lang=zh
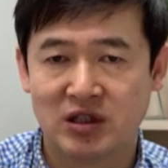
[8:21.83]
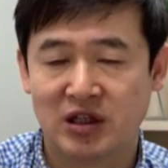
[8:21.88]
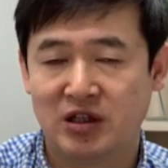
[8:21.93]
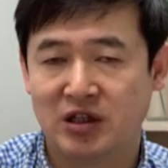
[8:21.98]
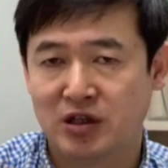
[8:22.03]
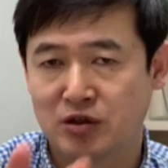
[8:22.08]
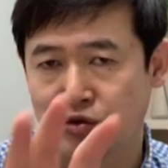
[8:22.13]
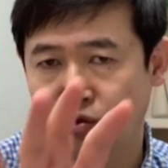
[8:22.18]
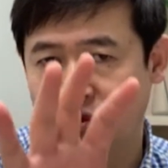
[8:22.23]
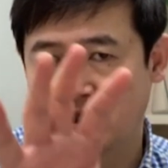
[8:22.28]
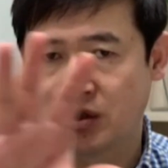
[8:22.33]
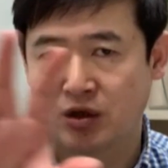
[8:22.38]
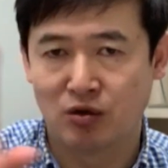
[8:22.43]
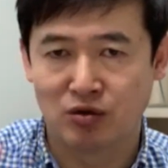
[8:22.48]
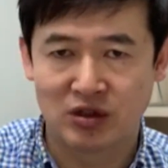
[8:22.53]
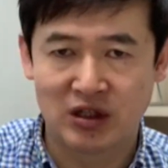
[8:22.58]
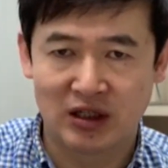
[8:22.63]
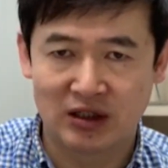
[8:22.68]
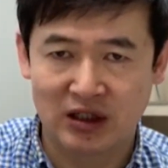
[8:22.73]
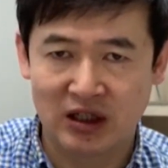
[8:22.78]
在耶稣的
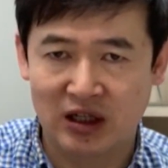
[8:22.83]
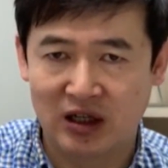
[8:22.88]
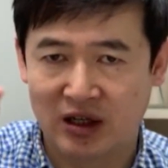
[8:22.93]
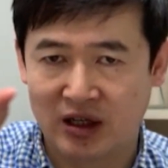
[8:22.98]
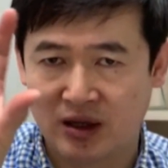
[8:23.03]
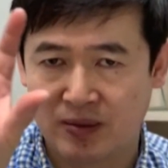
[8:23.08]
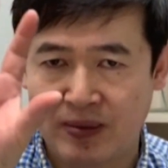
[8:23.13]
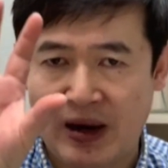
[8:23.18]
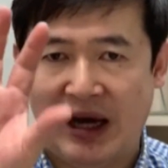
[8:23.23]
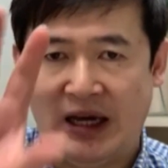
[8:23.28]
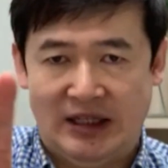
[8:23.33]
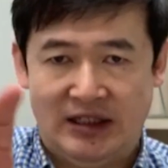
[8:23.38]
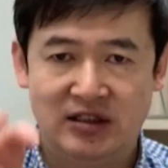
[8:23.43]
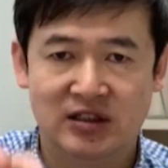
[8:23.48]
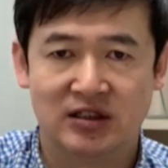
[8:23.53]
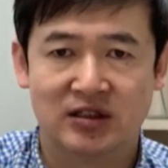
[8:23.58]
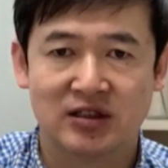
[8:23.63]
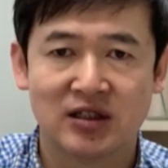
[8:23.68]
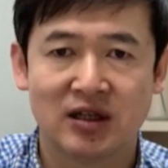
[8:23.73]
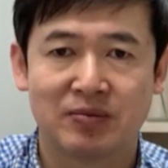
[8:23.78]
头上钉了一个牌
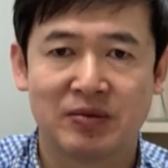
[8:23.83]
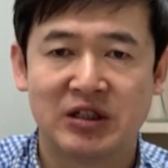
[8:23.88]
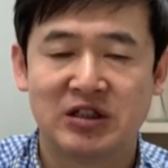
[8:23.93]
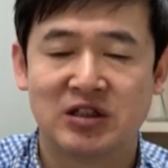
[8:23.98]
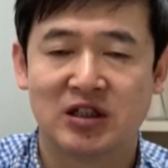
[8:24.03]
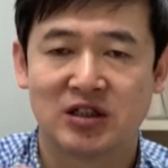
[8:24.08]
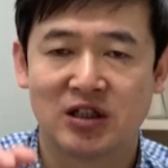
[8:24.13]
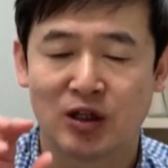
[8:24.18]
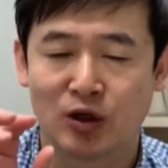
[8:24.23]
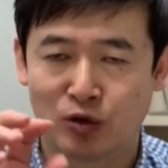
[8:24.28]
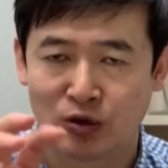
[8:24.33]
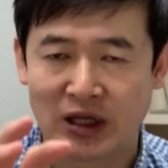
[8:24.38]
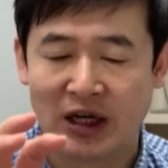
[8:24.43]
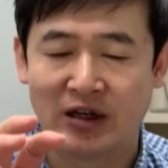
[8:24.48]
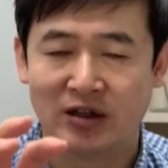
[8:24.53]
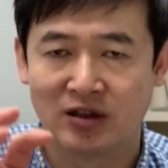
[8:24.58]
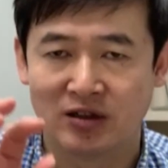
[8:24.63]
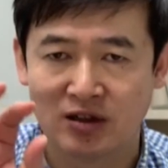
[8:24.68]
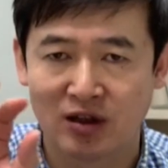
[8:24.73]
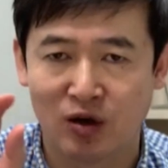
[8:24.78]
子，上面写着“犹
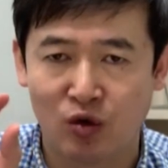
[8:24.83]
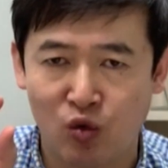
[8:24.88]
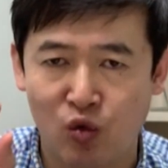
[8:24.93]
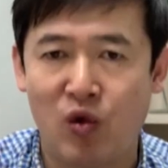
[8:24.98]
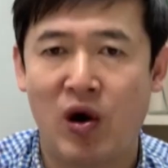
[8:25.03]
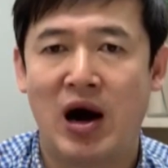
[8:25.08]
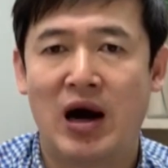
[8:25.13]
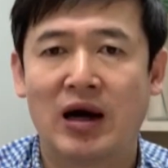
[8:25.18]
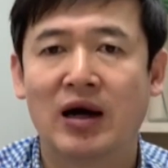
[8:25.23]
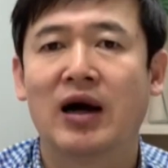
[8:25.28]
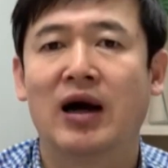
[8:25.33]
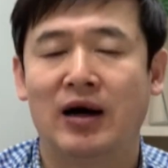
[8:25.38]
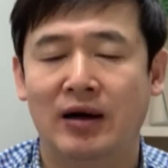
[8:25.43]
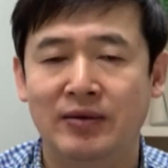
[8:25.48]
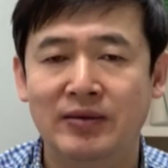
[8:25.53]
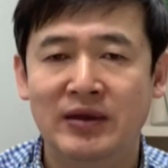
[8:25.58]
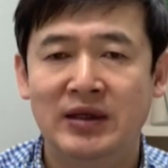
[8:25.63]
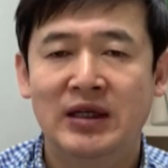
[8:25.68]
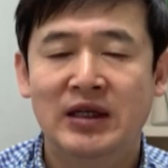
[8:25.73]
太人的王”啊。